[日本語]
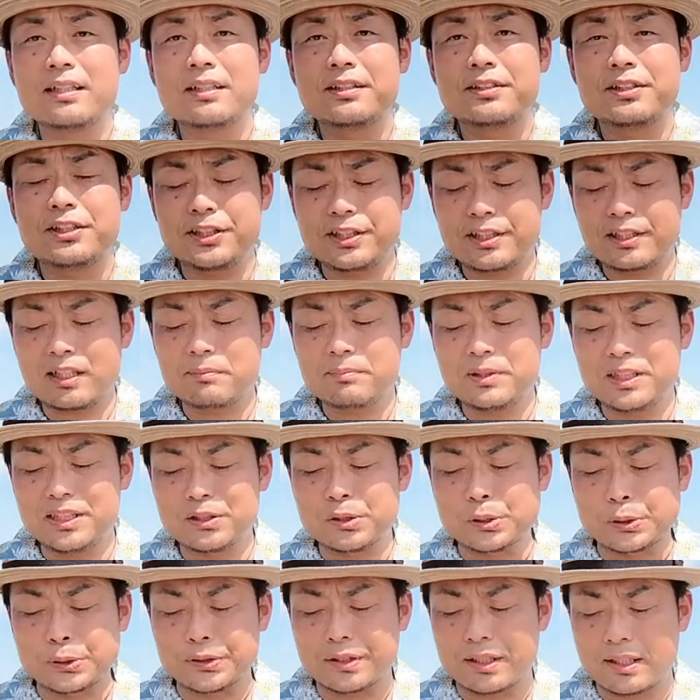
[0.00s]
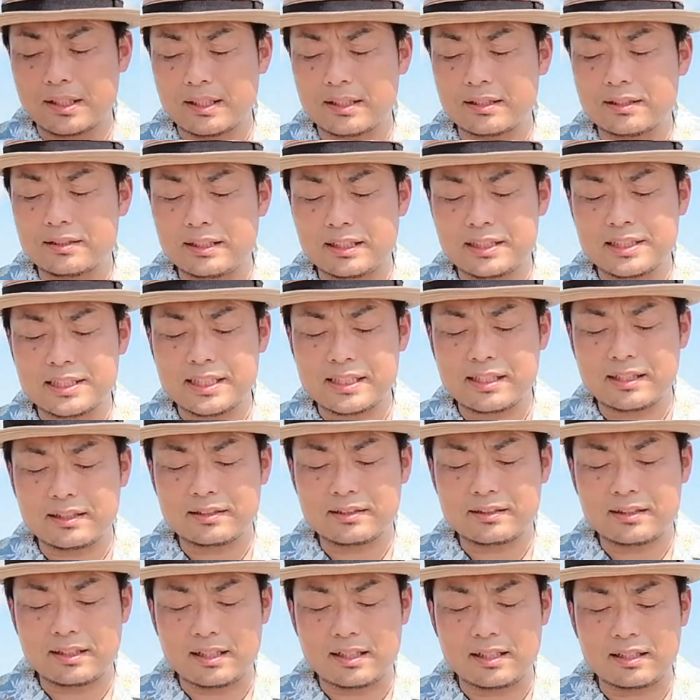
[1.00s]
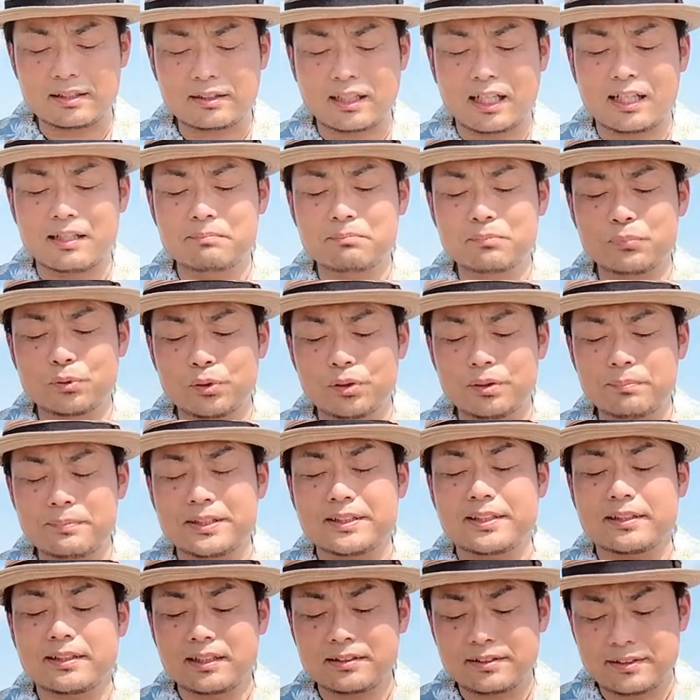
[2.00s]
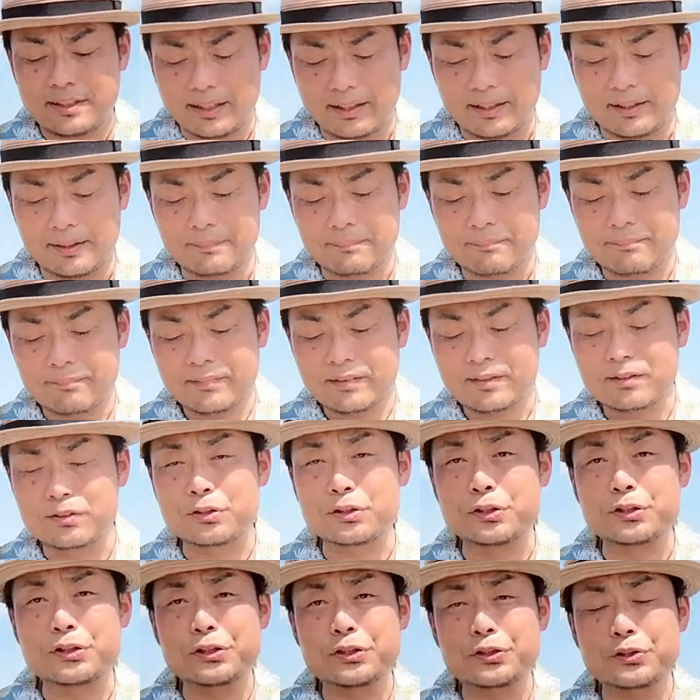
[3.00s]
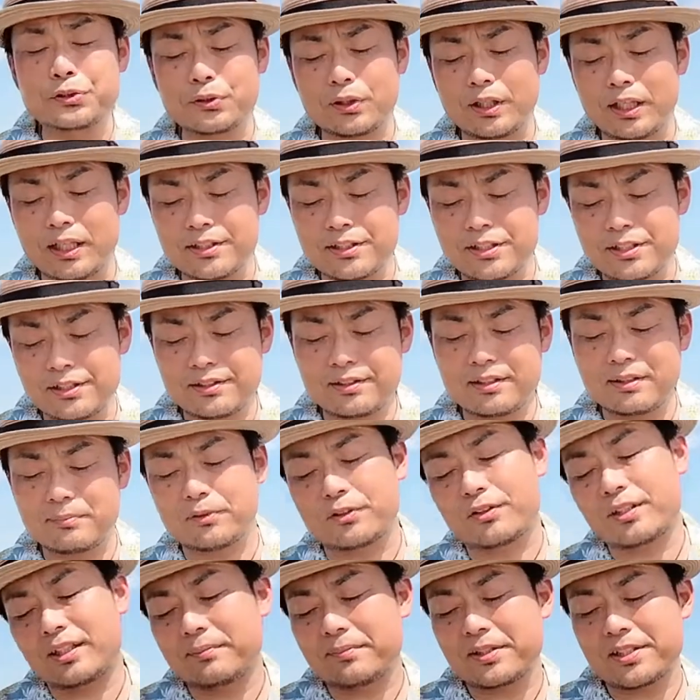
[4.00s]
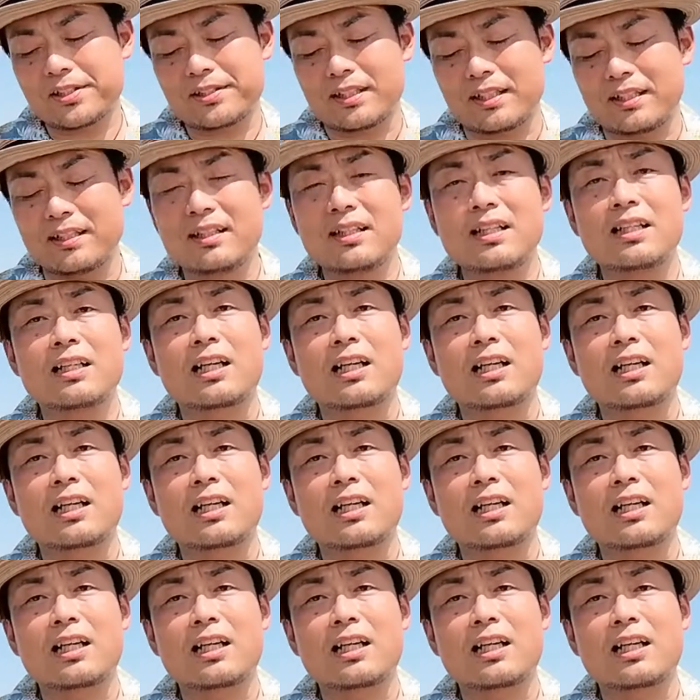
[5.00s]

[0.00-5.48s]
父が見ることができなかった田んぼを見せたくてぐるっと走ってもらいました。